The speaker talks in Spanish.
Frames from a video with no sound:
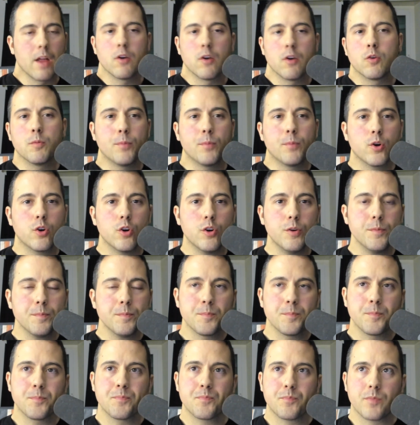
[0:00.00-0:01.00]
Un poco
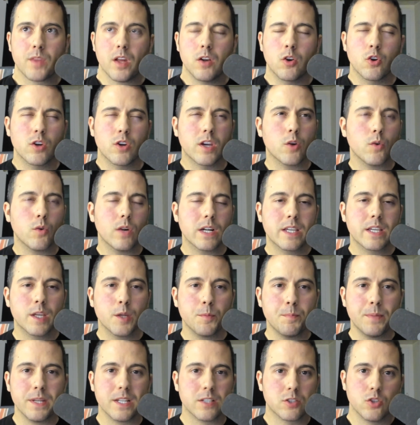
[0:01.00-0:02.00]
lo que
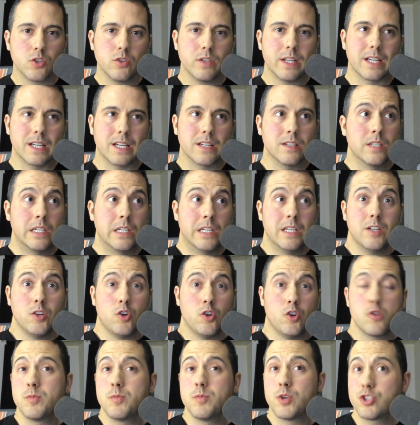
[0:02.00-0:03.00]
cualquier persona
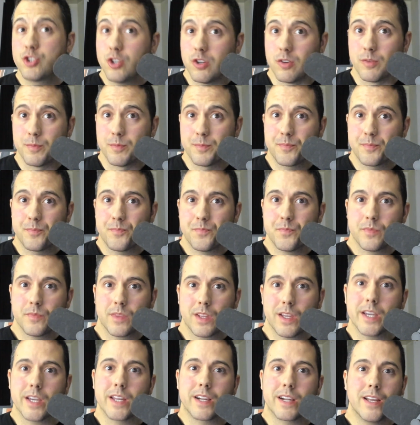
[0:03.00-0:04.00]
como yo,
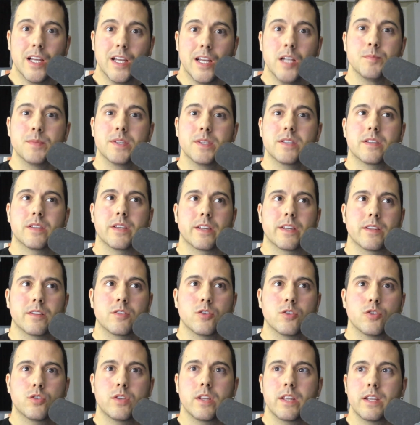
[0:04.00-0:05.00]
que realmente
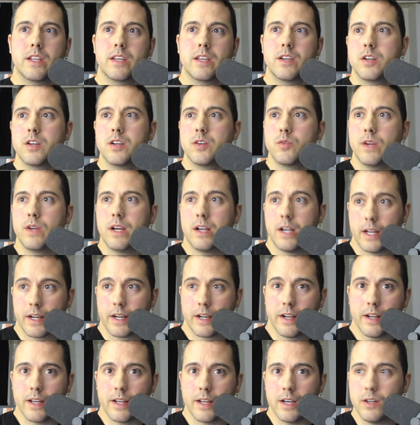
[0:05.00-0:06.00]
no tiene una
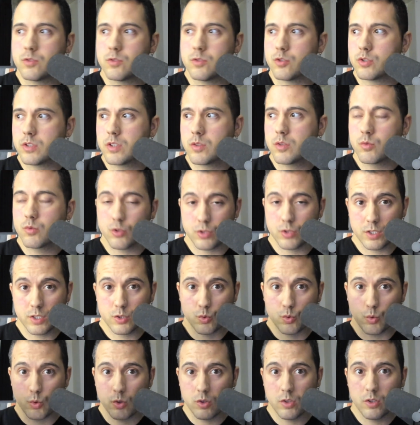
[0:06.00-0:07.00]
carrera o no tiene unos
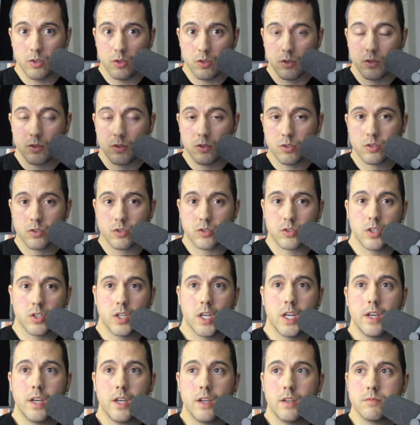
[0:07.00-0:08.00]
estudios
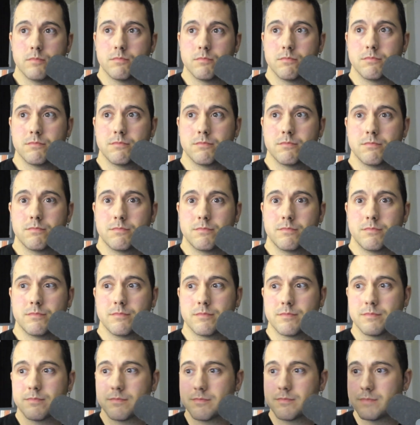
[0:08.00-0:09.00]

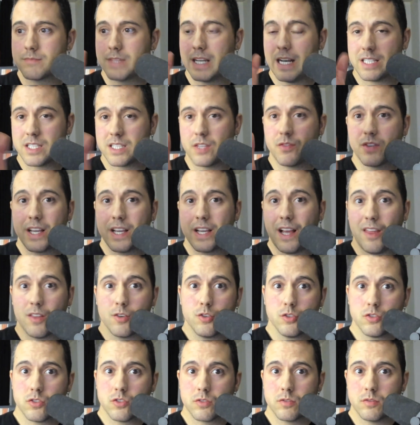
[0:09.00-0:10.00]
Mm,
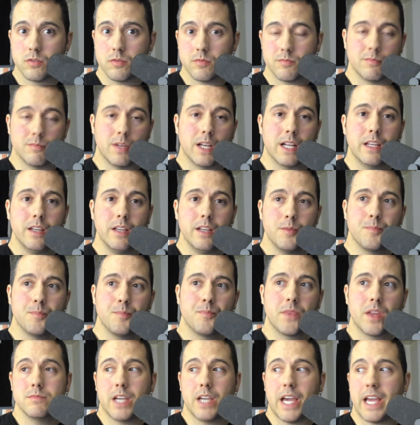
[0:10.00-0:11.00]
clasificados, ¿vale?
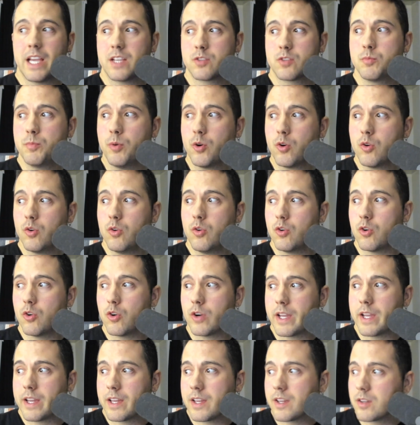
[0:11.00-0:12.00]
Es un poco lo
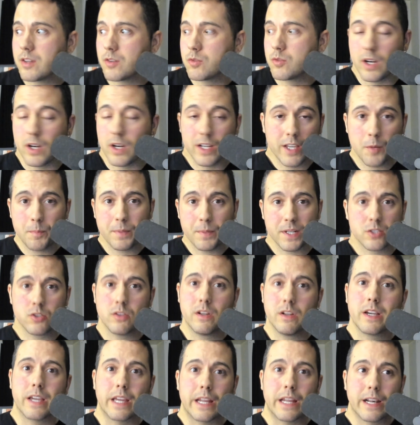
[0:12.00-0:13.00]
que cualquier
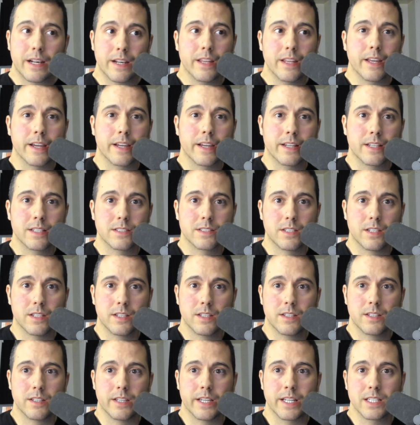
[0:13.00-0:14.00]
persona querría en
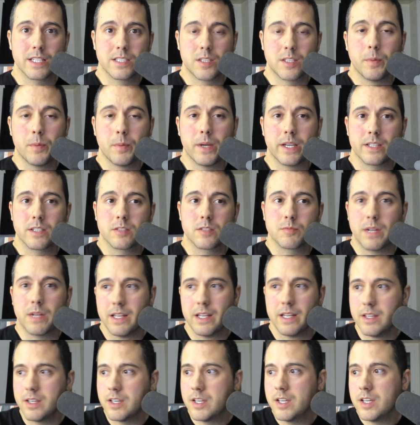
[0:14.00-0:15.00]
este, en este país,
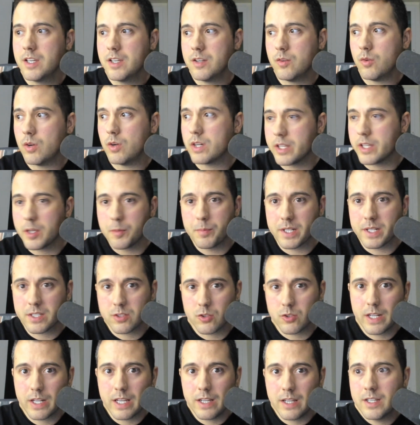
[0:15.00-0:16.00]
¿vale? Cualquier
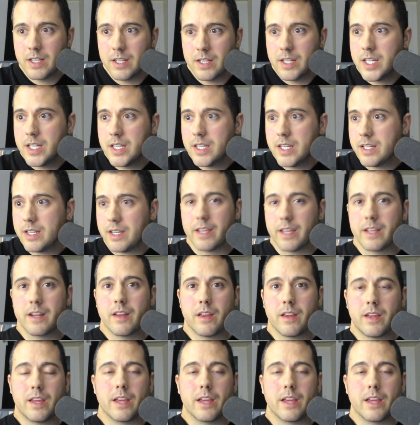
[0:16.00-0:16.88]
persona que,